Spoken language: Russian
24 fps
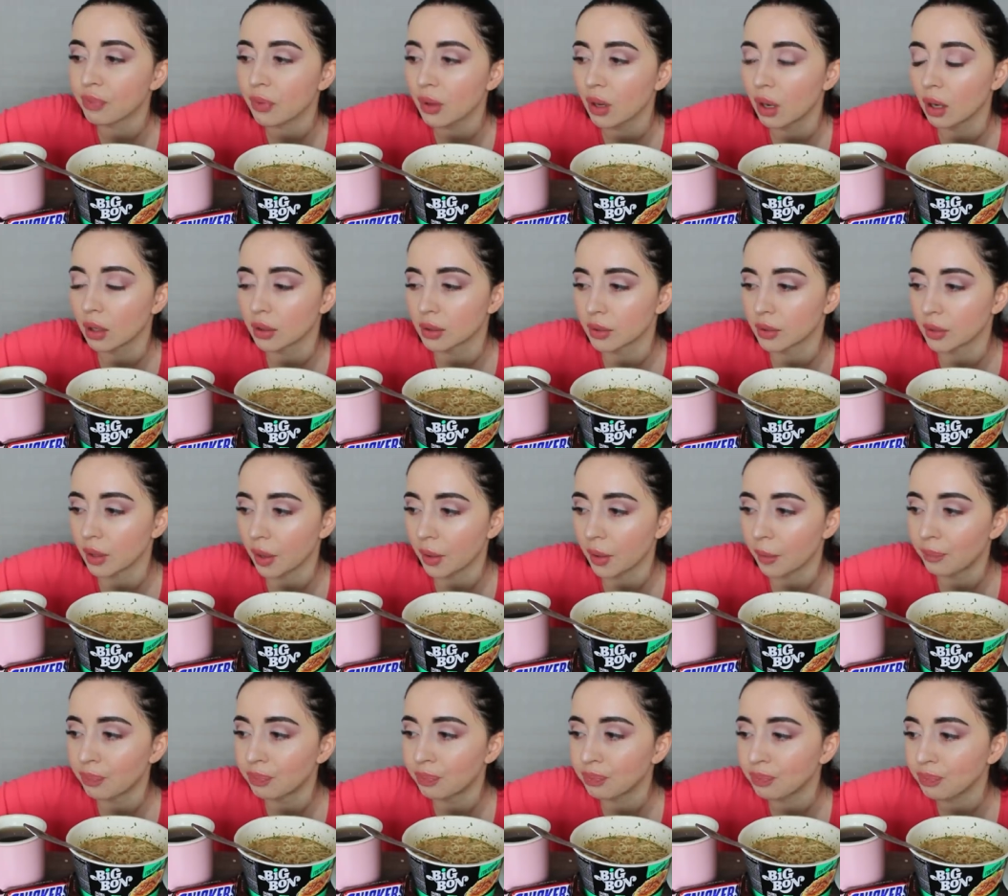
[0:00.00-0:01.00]
Как-то так.
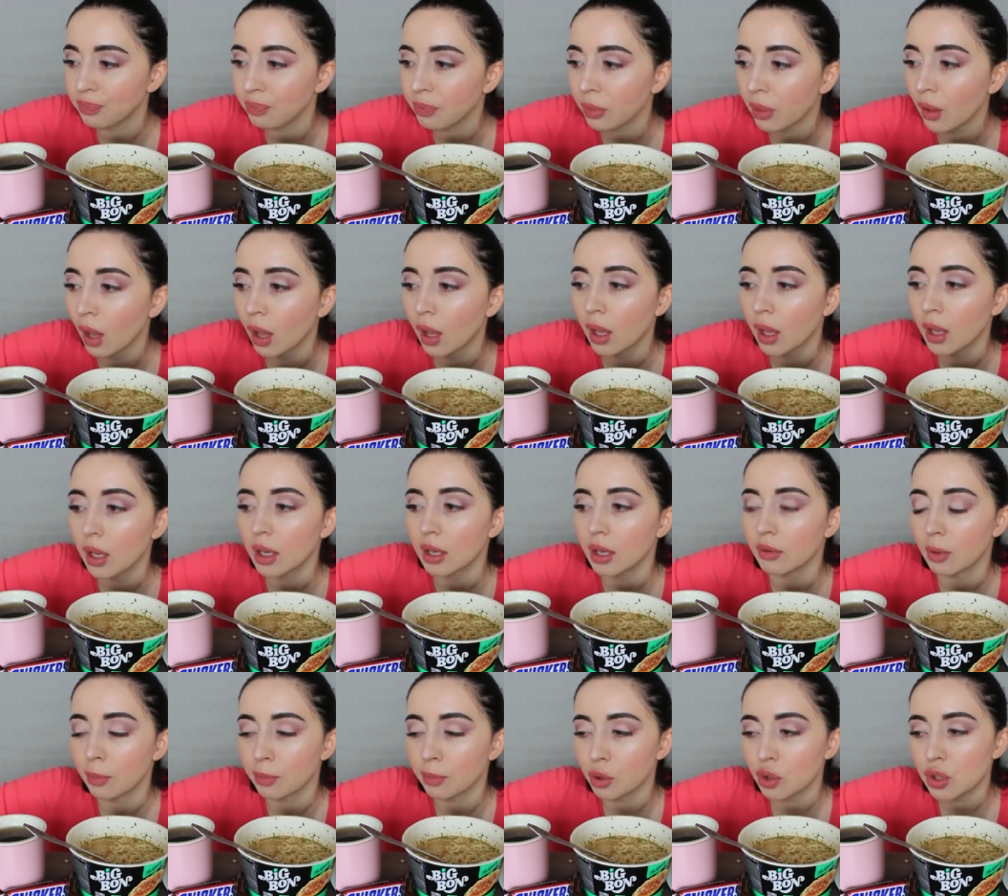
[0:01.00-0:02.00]
И
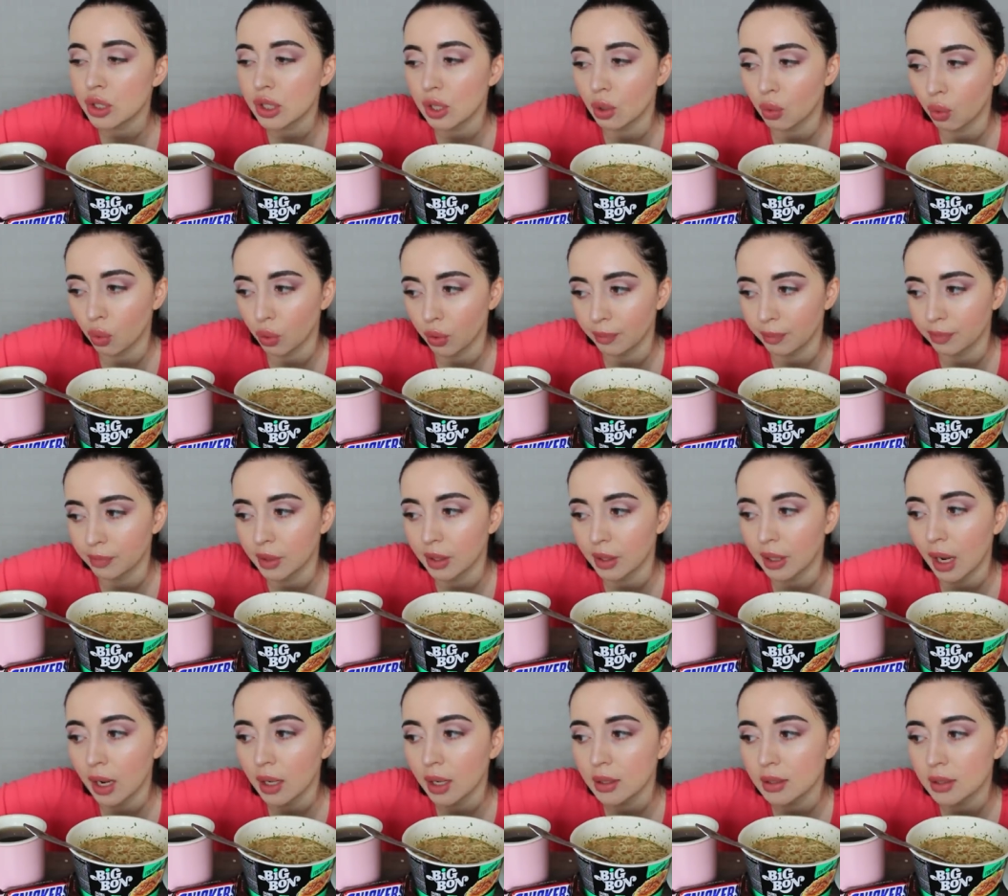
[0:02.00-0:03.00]
вопрос такой.
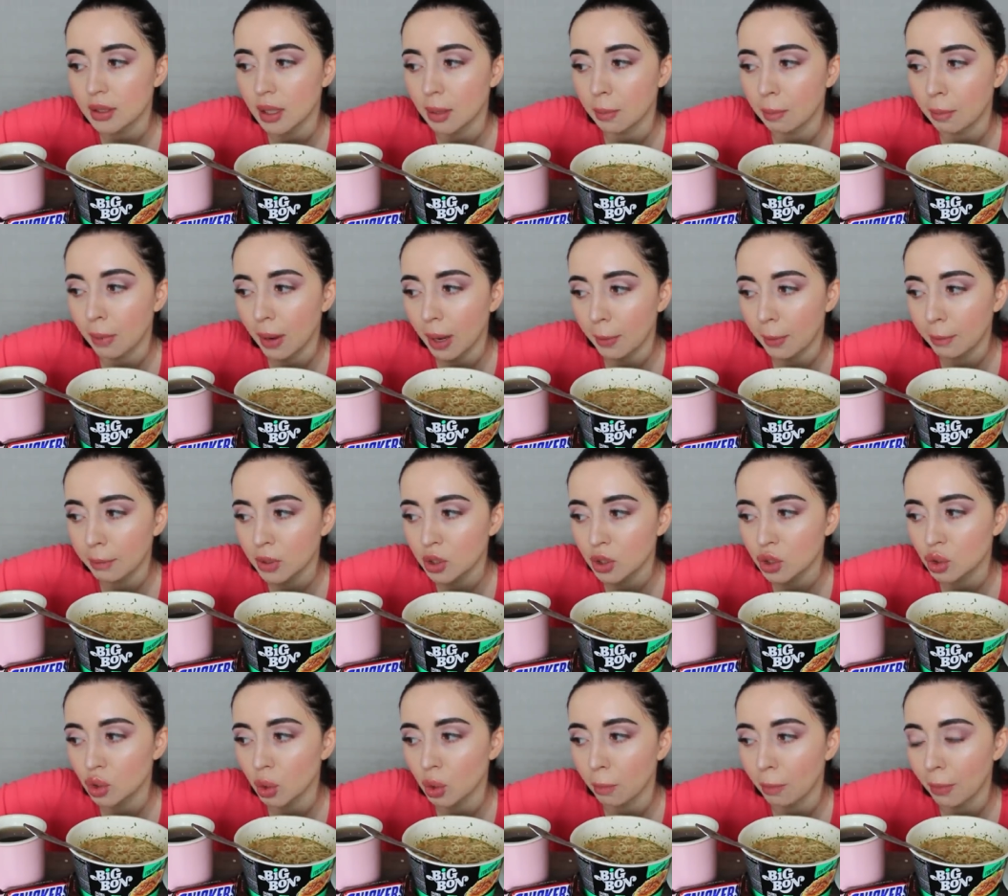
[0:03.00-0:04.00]
Реакция папы,
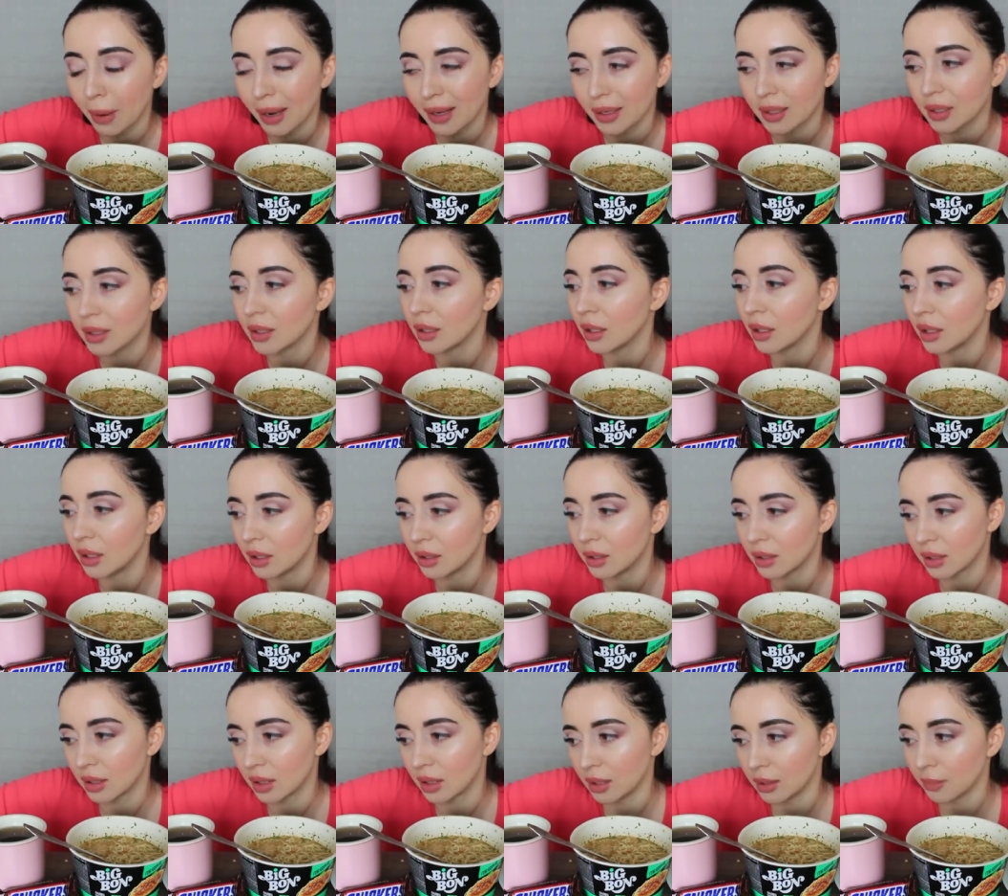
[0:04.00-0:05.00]
что парень не
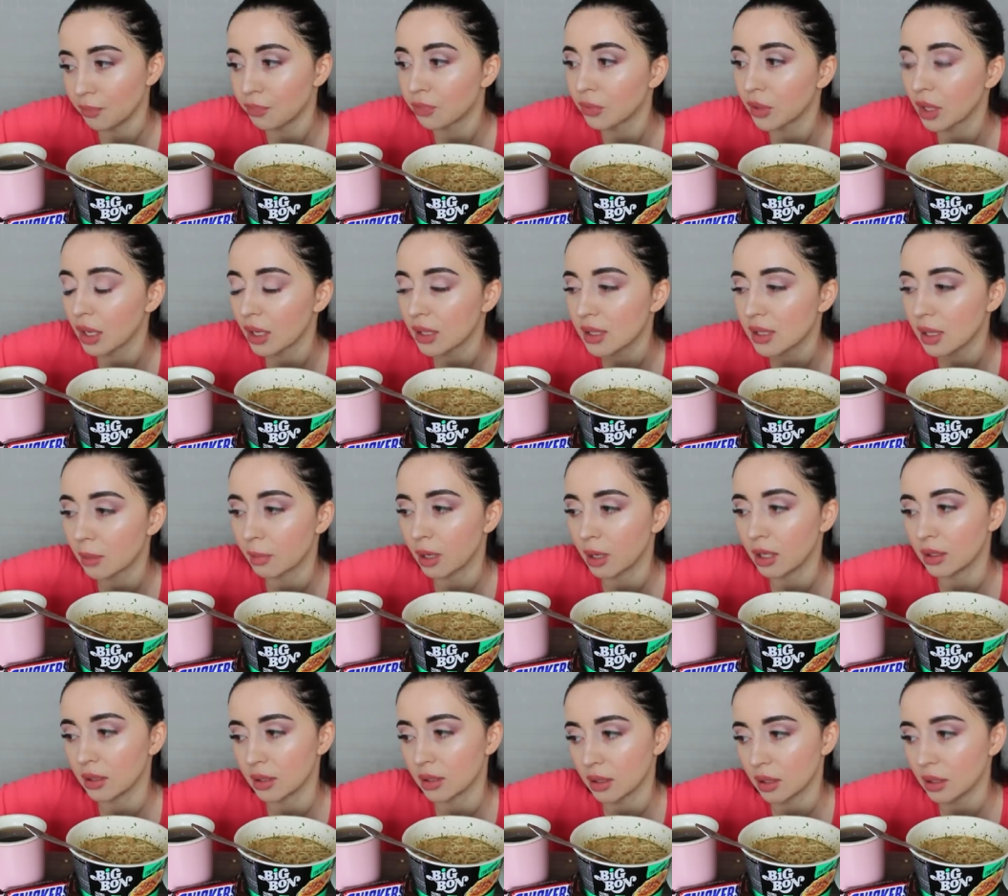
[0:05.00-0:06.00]
лезгин. Я сама
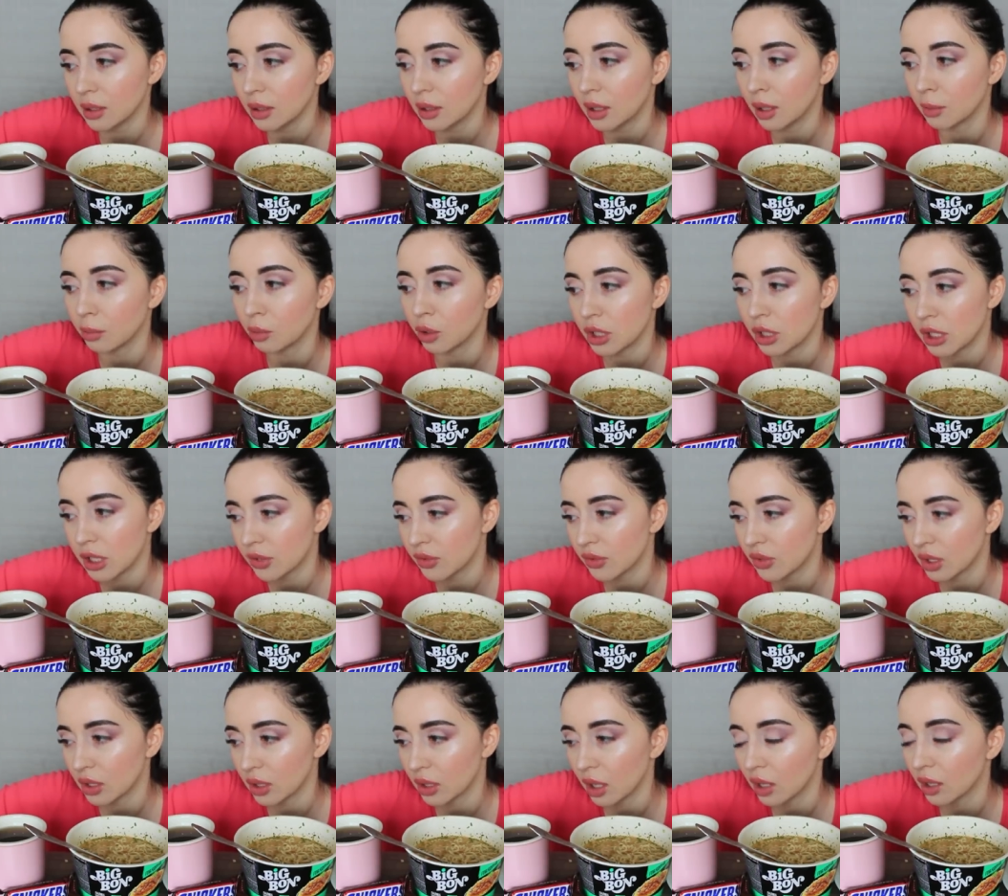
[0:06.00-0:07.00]
лезгинка, и мой отец
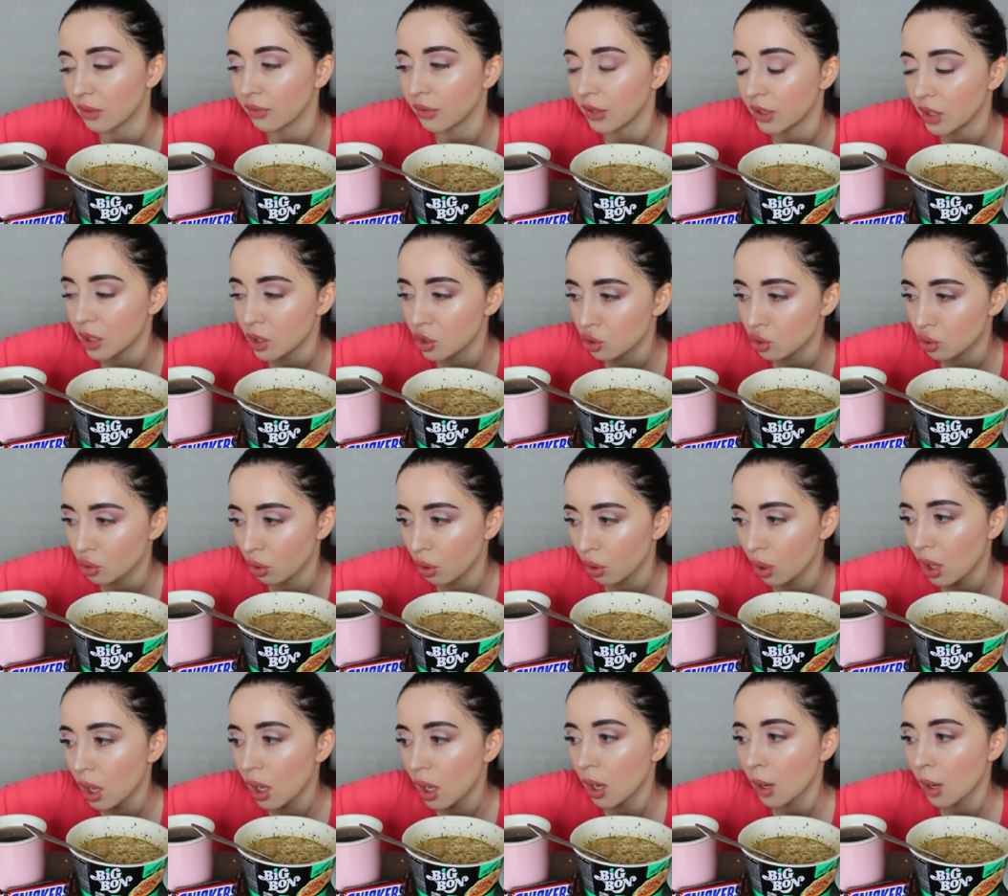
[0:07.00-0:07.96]
всегда говорит, что